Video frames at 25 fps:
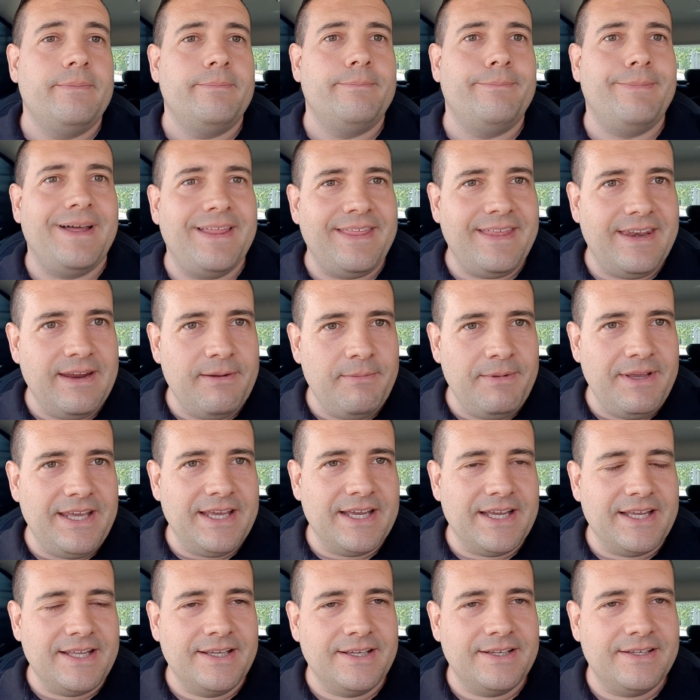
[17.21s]
Madre
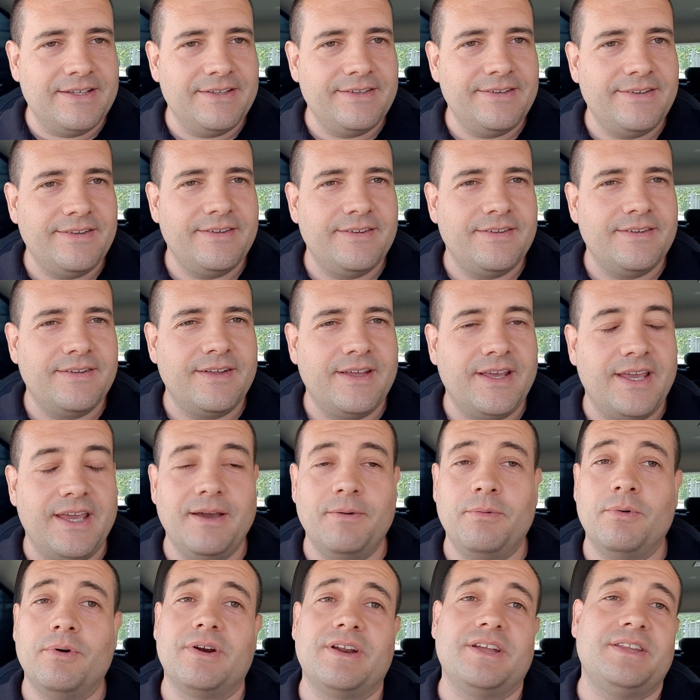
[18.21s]
mía,
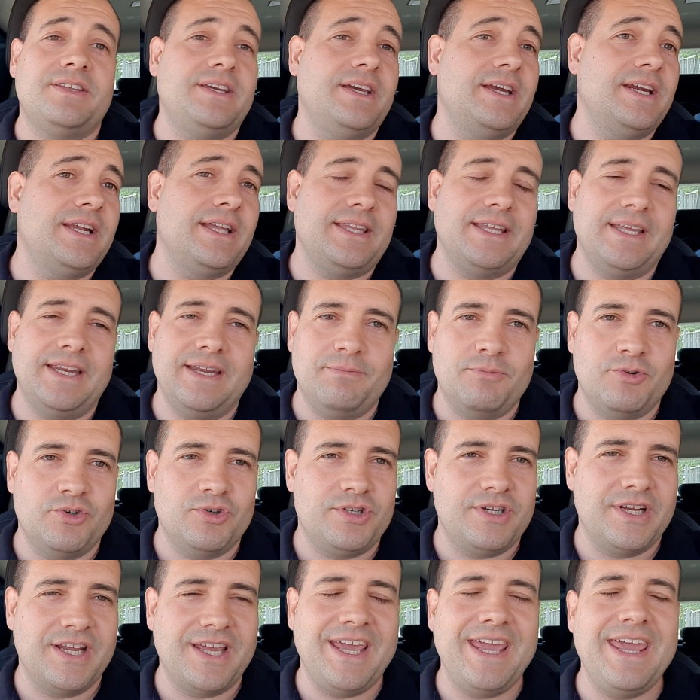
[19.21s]
qué borrachera tenemos.